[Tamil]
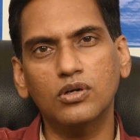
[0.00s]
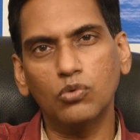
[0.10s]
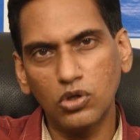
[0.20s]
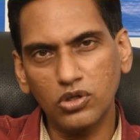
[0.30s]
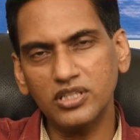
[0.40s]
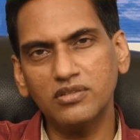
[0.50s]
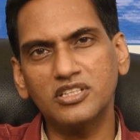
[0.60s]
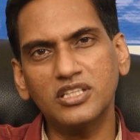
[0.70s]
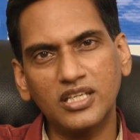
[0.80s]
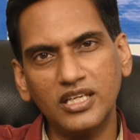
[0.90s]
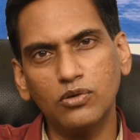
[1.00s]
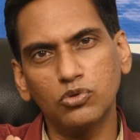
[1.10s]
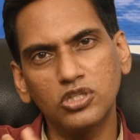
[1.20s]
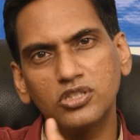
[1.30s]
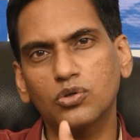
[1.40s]
இன்னொரு இது வந்து கீழே
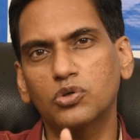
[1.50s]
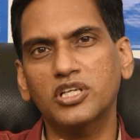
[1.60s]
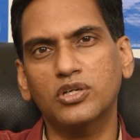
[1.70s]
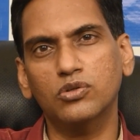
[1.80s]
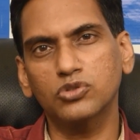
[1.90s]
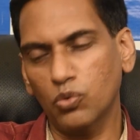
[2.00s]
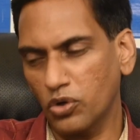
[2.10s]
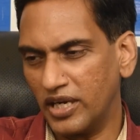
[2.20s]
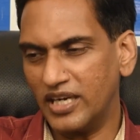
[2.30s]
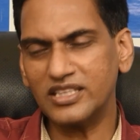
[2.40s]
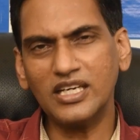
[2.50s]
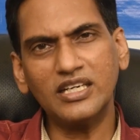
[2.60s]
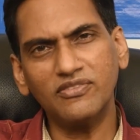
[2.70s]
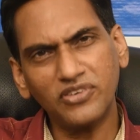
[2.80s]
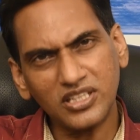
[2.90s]
உதிர்ந்து கொட்டிடும் ஸோ ஒரே இடத்துல
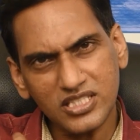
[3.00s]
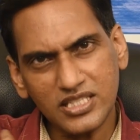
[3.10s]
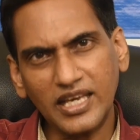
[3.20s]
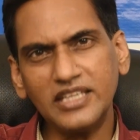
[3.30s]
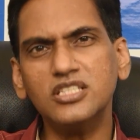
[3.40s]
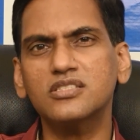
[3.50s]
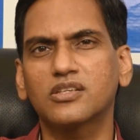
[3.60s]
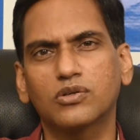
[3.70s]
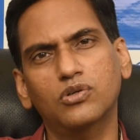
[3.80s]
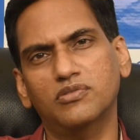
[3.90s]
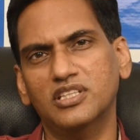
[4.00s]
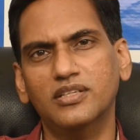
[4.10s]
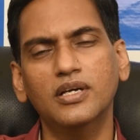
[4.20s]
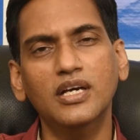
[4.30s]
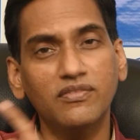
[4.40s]
டிஃப்ரெண்ட் ஸ்டேஜஸ் இருக்கும் வந்து
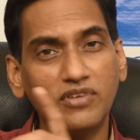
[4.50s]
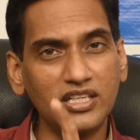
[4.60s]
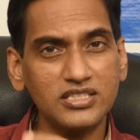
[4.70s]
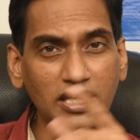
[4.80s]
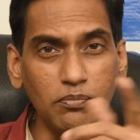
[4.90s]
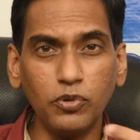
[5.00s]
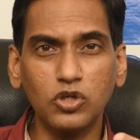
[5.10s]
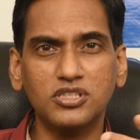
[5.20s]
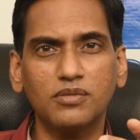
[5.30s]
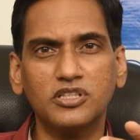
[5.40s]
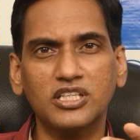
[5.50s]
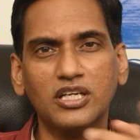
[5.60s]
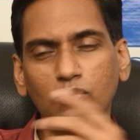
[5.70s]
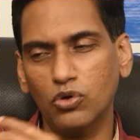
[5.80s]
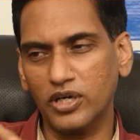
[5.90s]
வேற எம்பாக்ஸில்
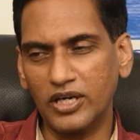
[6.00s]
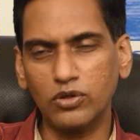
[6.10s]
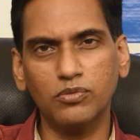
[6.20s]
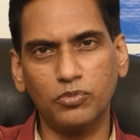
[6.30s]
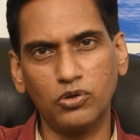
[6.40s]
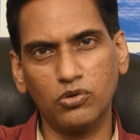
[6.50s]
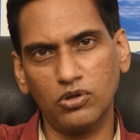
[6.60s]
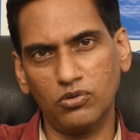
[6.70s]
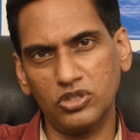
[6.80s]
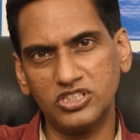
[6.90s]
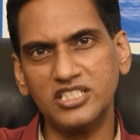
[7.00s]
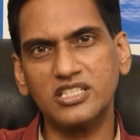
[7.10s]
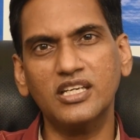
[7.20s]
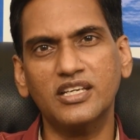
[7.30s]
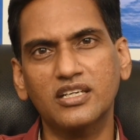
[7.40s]
பார்த்தீங்கன்னா ஒரு இடம் இப்போ உங்கள் உங்கள்
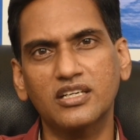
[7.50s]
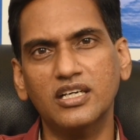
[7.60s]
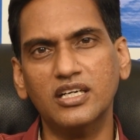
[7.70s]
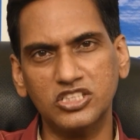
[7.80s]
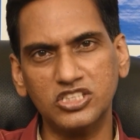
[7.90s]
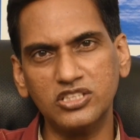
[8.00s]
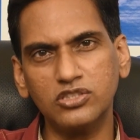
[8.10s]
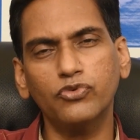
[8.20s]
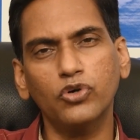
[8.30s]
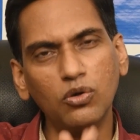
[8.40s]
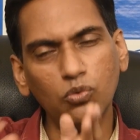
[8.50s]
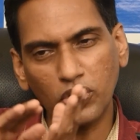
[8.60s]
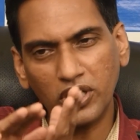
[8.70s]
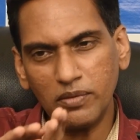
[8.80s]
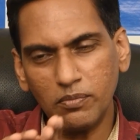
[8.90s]
செஸ்ட்டில் இருக்குன்னா அந்த செஸ்ட் ஃபுல்லாக
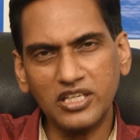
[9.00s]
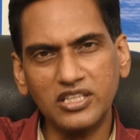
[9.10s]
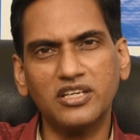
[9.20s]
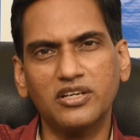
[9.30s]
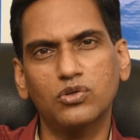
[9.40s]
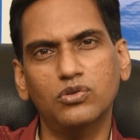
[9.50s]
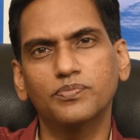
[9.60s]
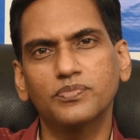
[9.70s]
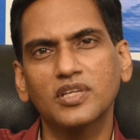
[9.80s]
ஒரே மாதிரி தான் இருக்கும்